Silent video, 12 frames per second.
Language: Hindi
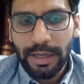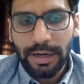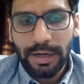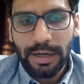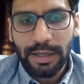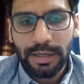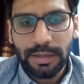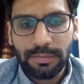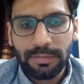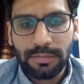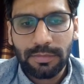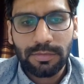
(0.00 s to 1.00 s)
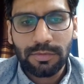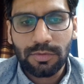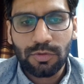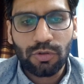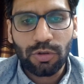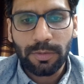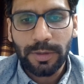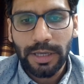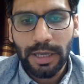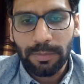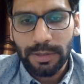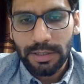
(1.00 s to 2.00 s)
तो आप सिंगल हैं
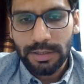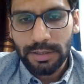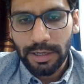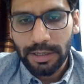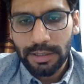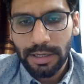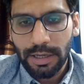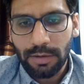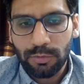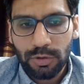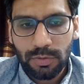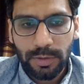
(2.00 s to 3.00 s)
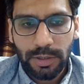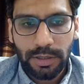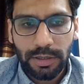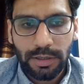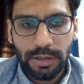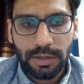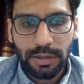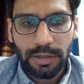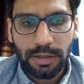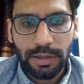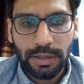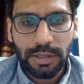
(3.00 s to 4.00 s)
मैरिड हैं या फिर डाइवर्स्ड हैं जो
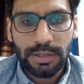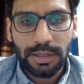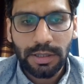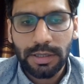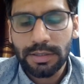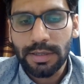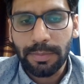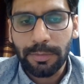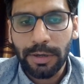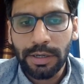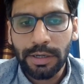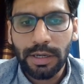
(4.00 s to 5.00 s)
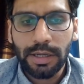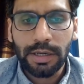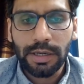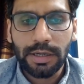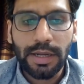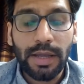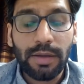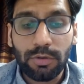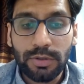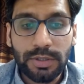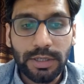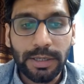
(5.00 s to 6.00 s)
भी आपका मैटर स्टेटस है
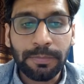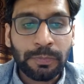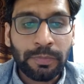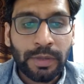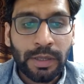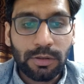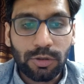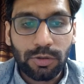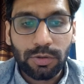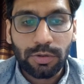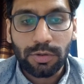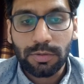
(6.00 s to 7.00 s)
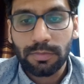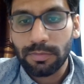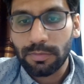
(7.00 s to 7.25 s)
वो आप इसमें एंटर कर सकते हैं